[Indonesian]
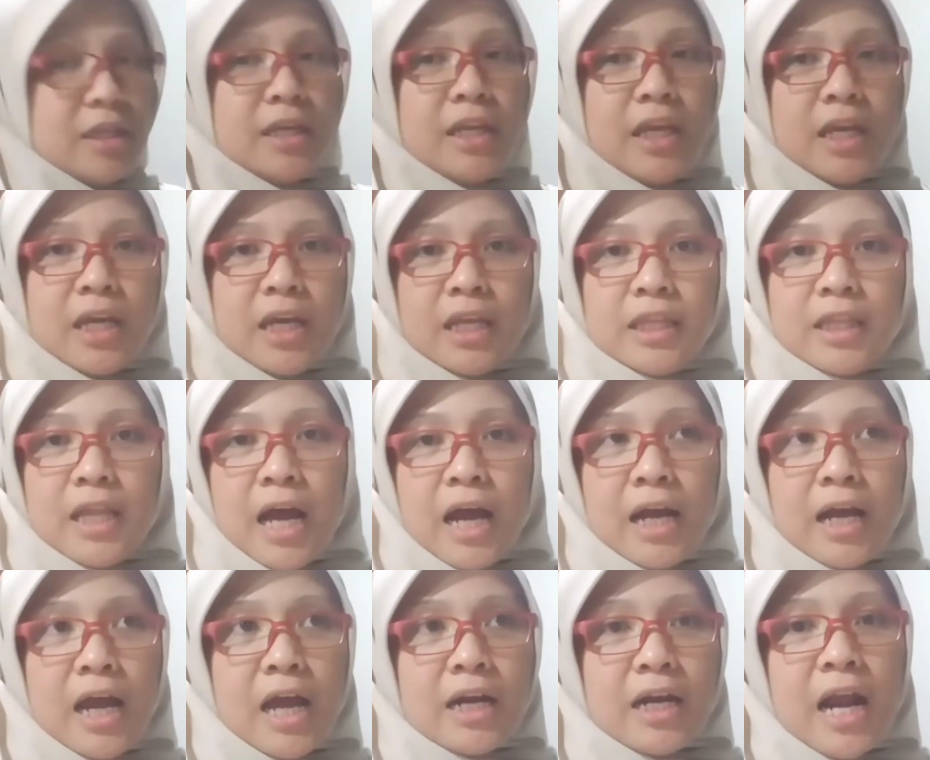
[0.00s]
sedikit
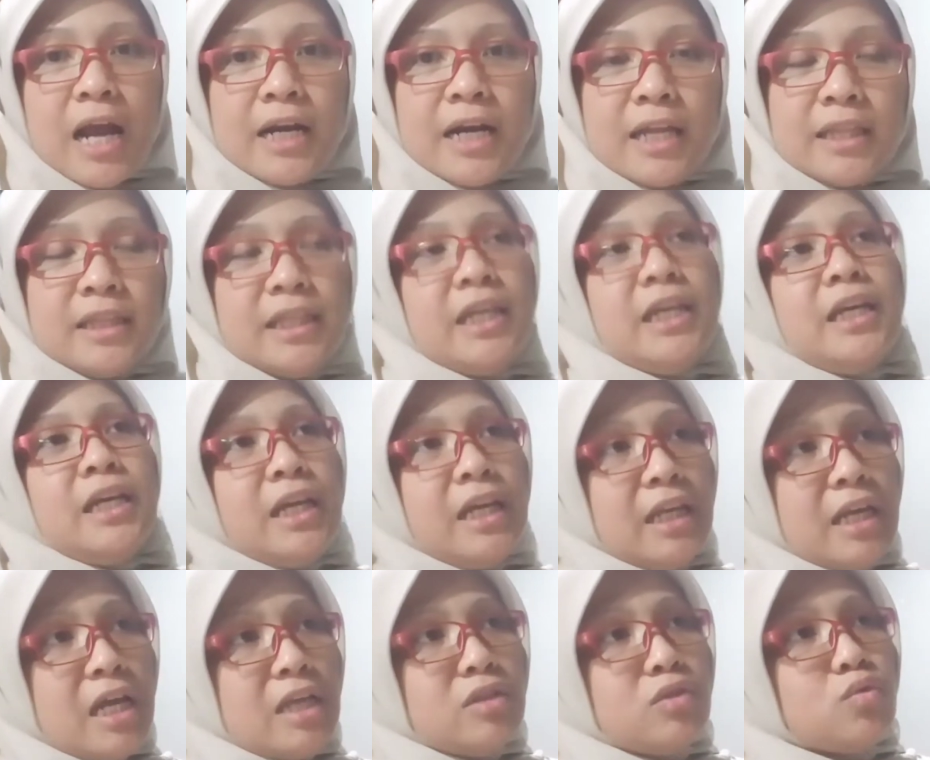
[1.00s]
agak nada
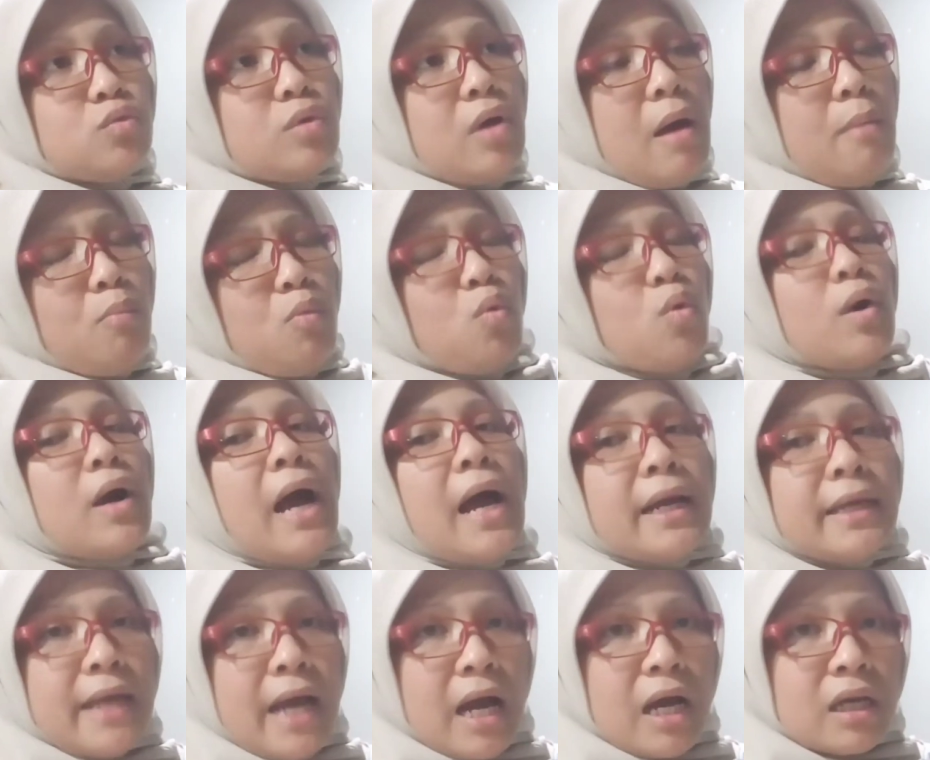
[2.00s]
tinggi dan juga muka
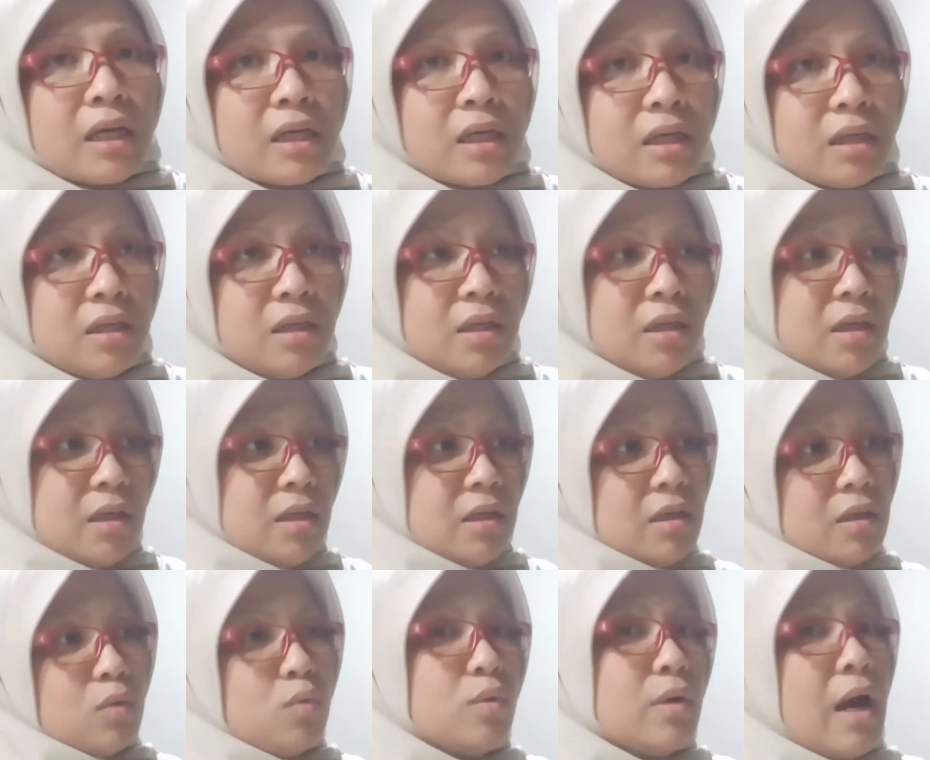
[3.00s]
yang
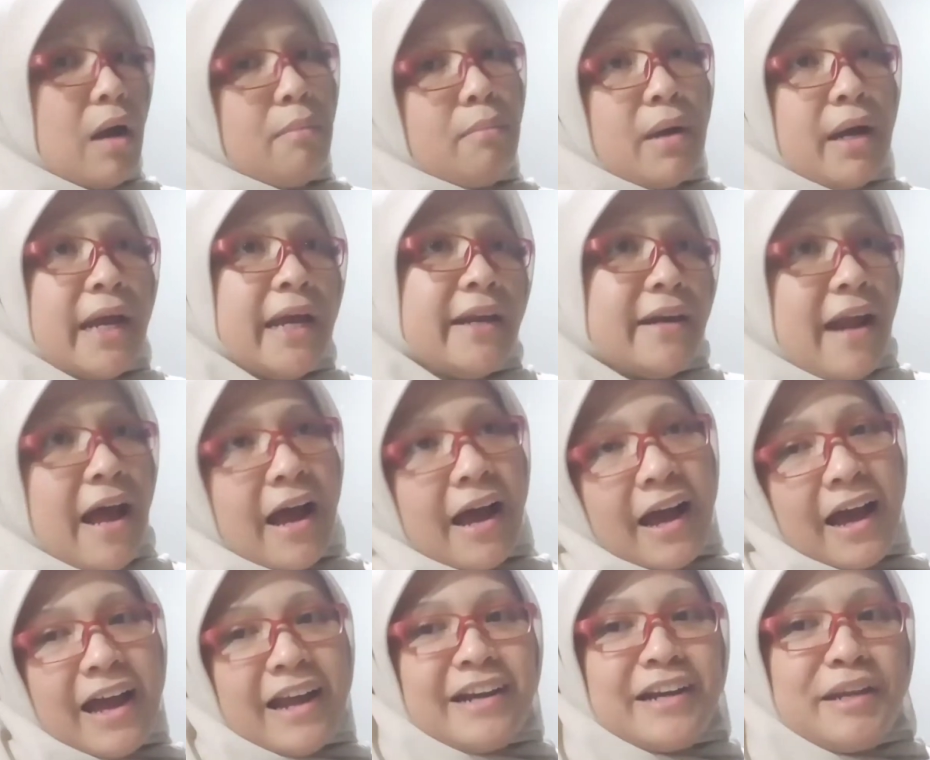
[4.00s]
kurang
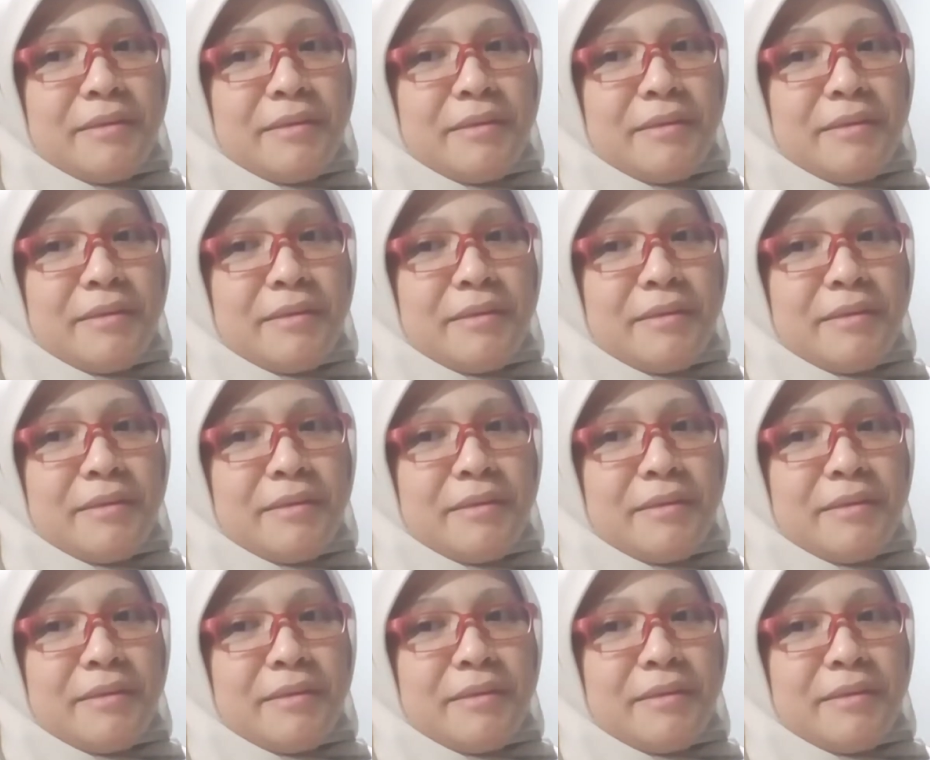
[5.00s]
mengenakan